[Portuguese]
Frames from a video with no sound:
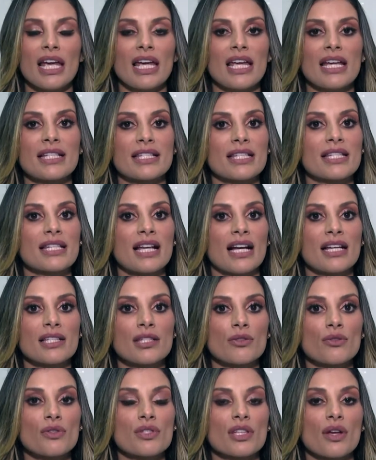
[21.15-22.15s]
Esses
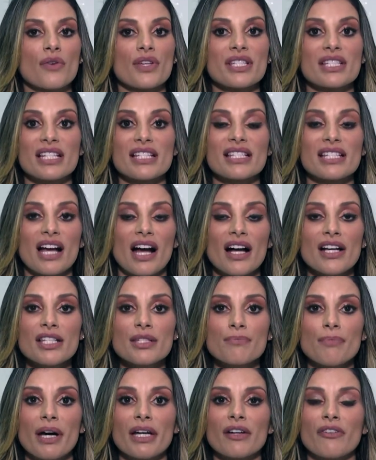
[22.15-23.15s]
ácidos são essenciais
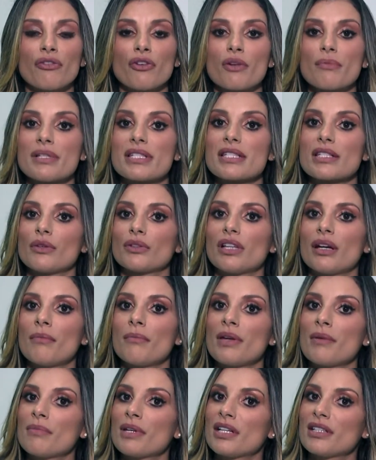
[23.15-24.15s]
para a formação da
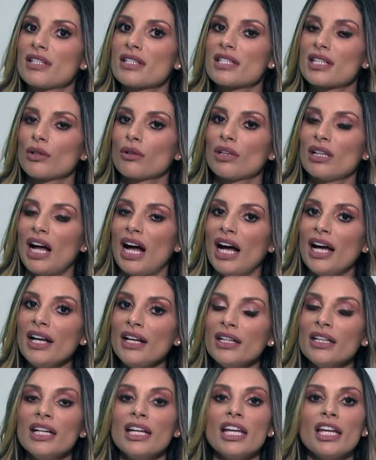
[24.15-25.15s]
membrana celular
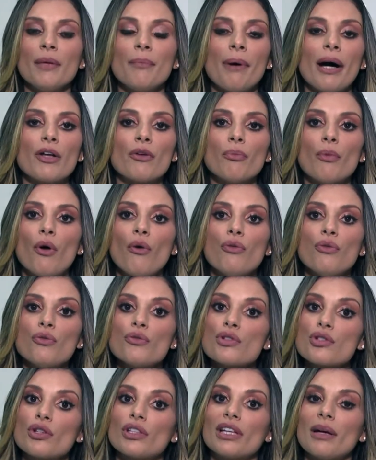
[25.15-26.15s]
e para o bom
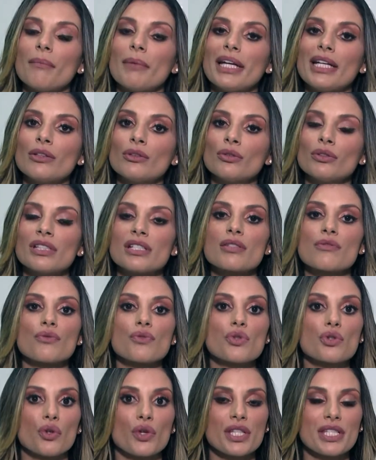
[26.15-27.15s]
funcionamento das
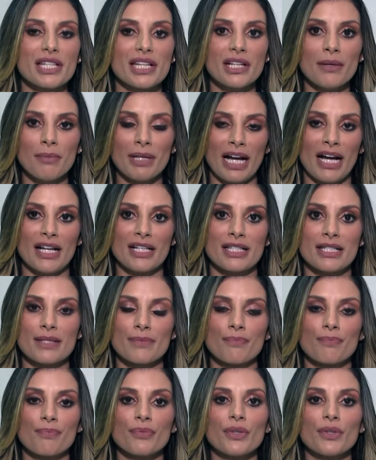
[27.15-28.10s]
funções cerebrais.